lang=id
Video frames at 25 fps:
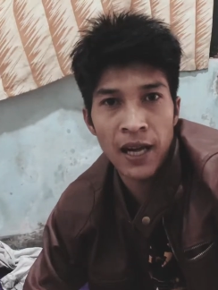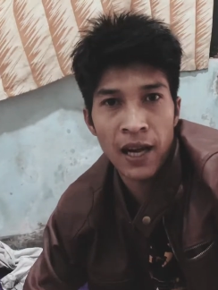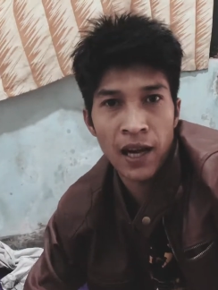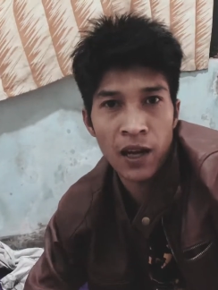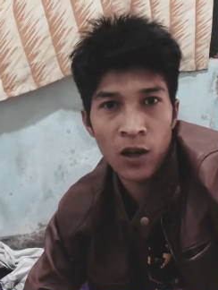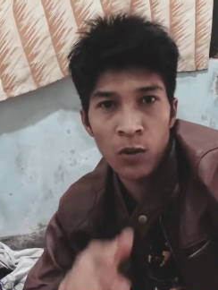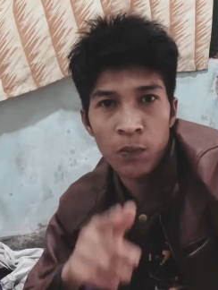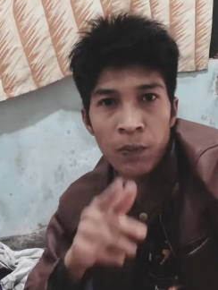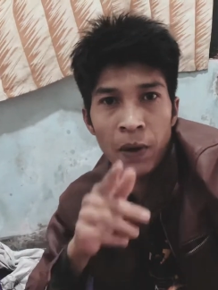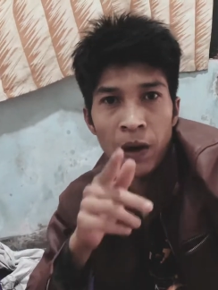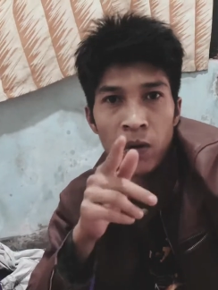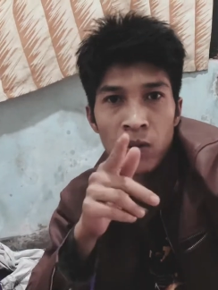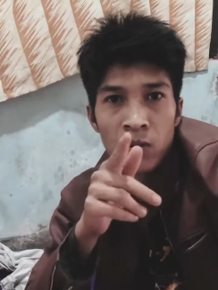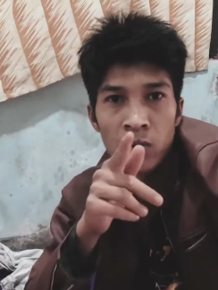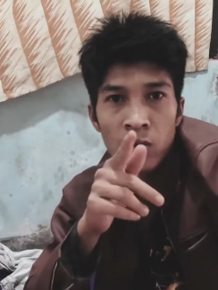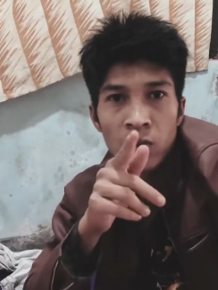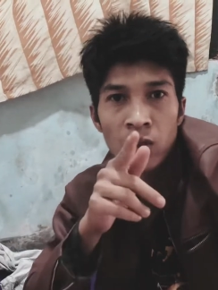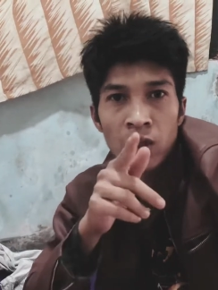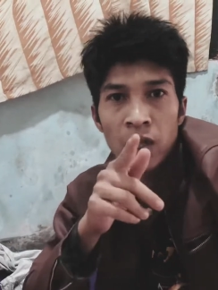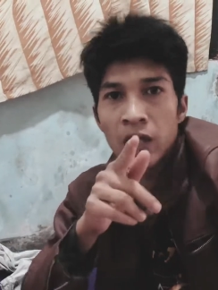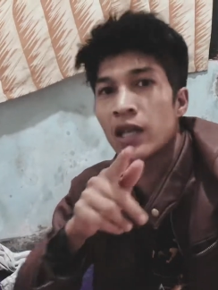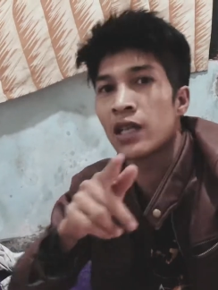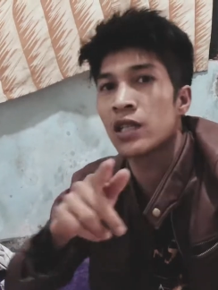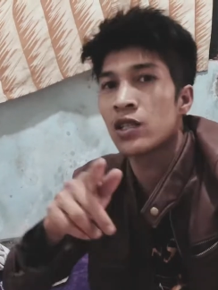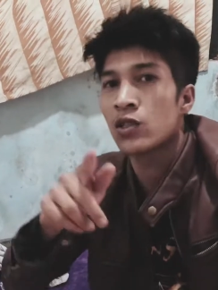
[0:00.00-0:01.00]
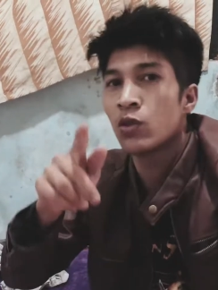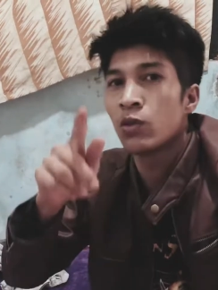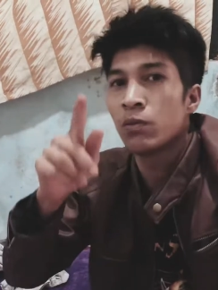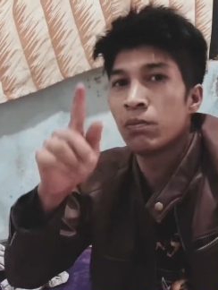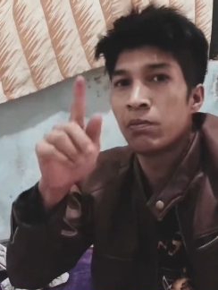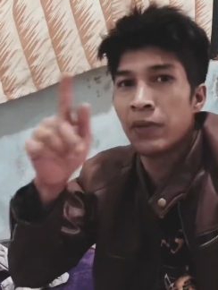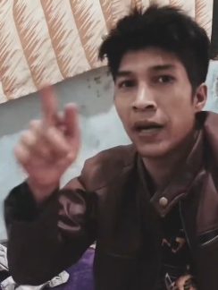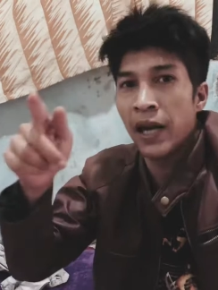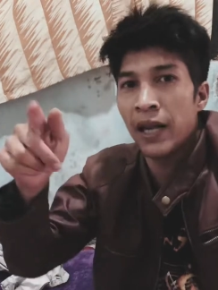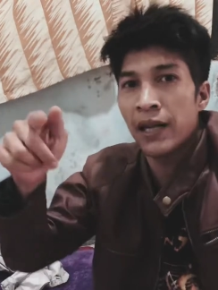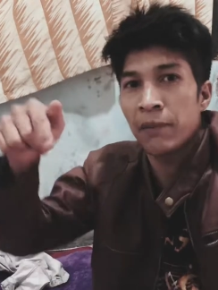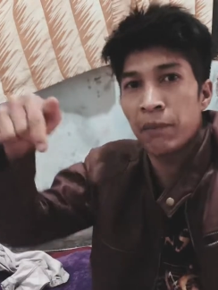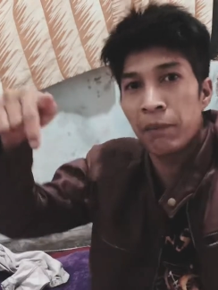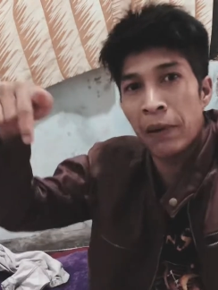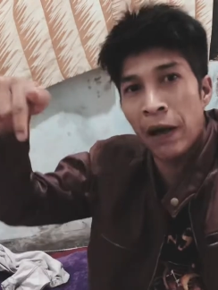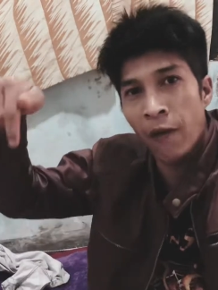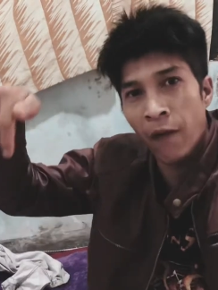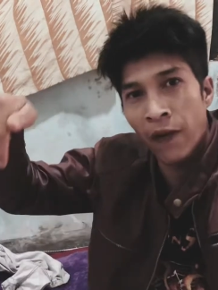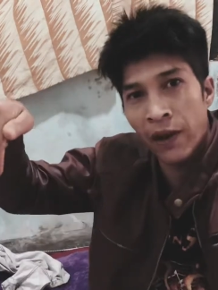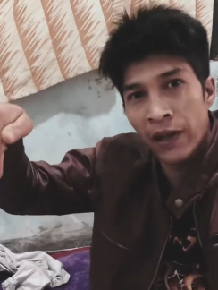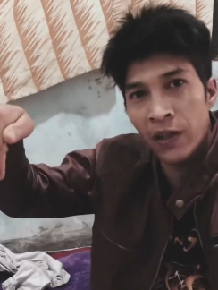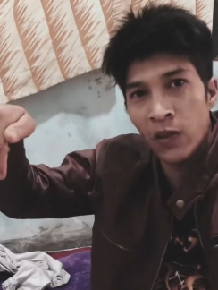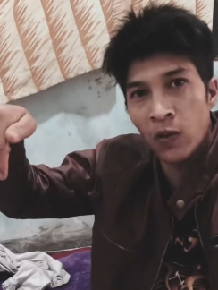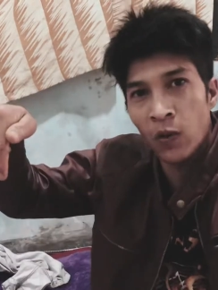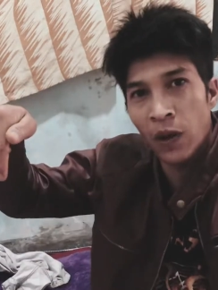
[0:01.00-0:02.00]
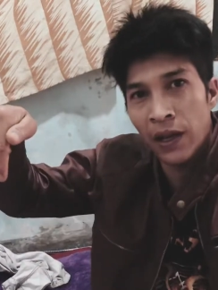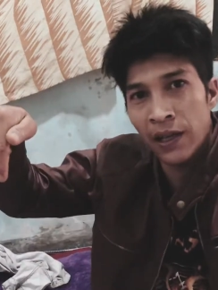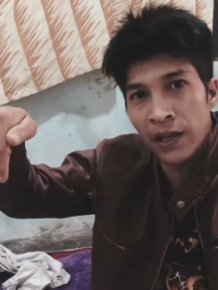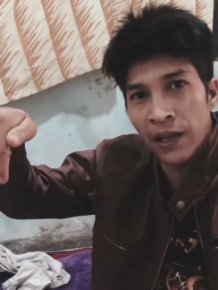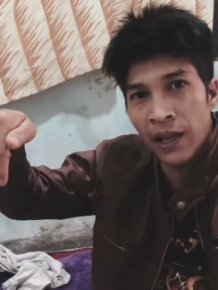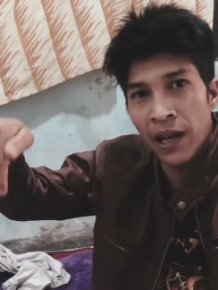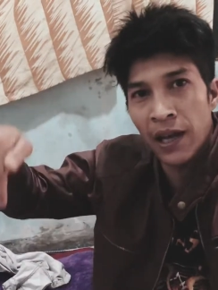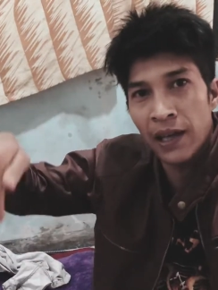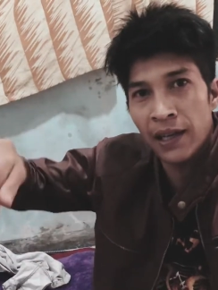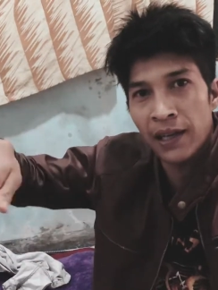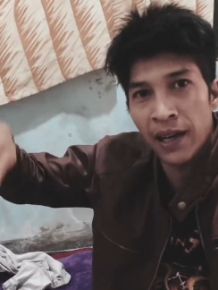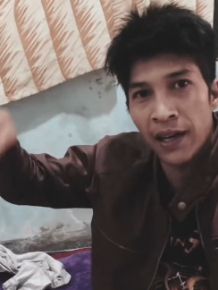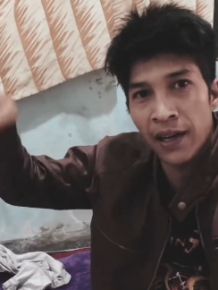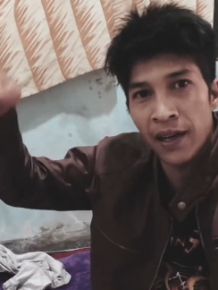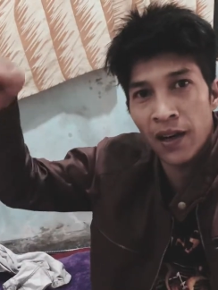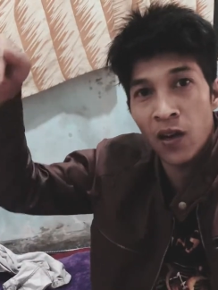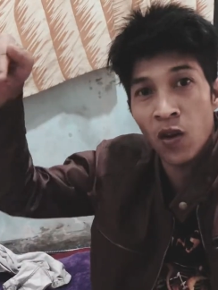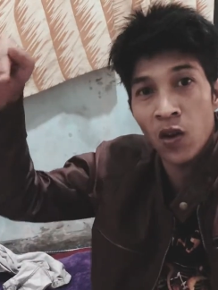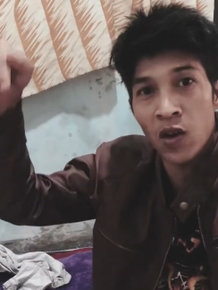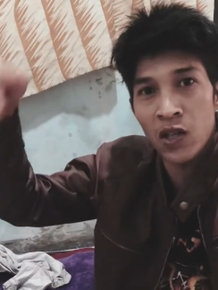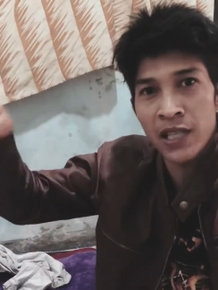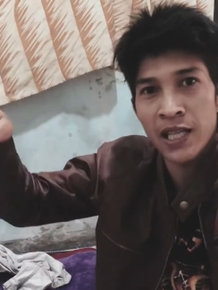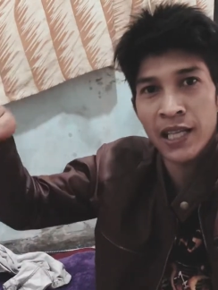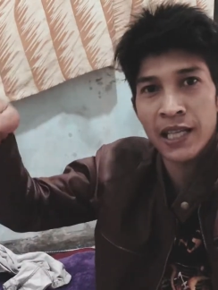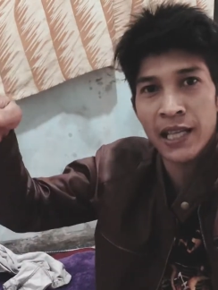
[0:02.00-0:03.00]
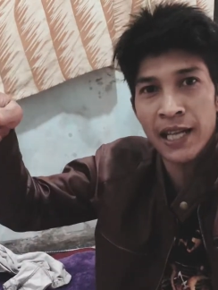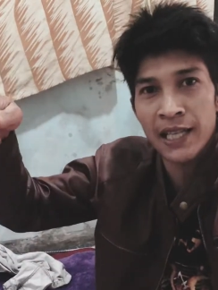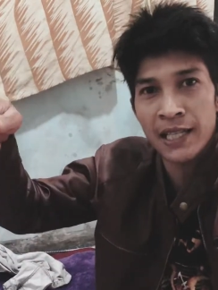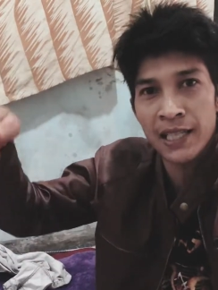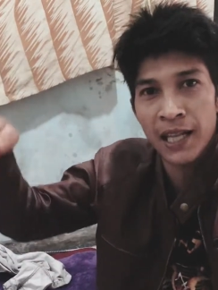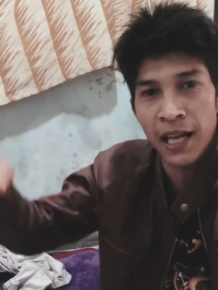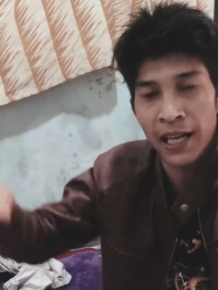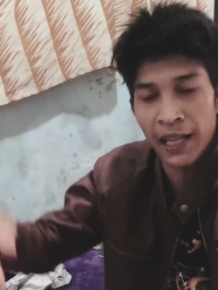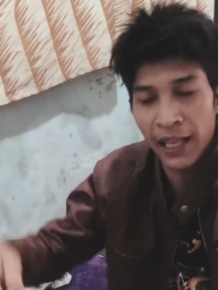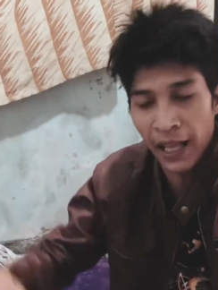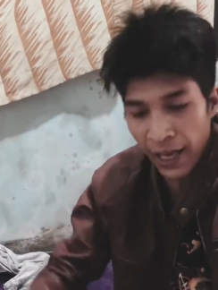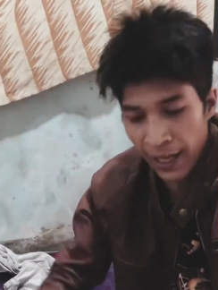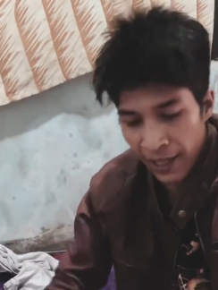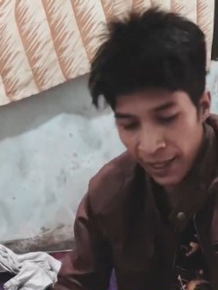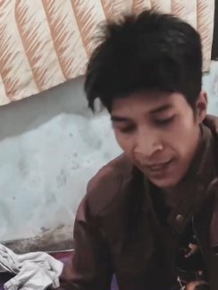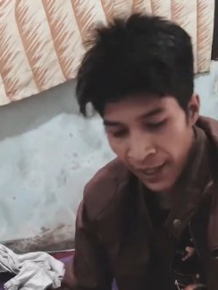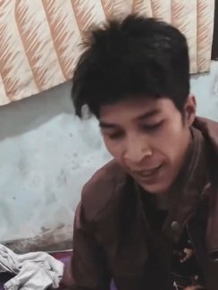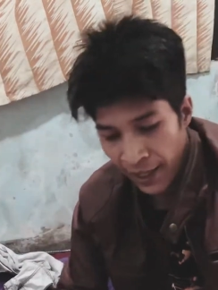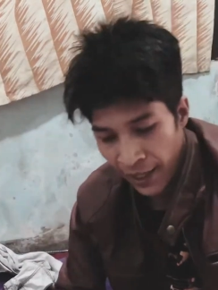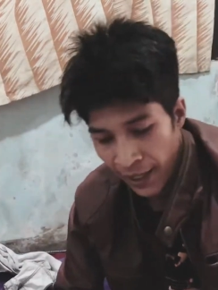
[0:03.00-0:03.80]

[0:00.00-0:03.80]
Jangan lupa untuk klik sumbret bawah itu ada dan loncengnya sekalian.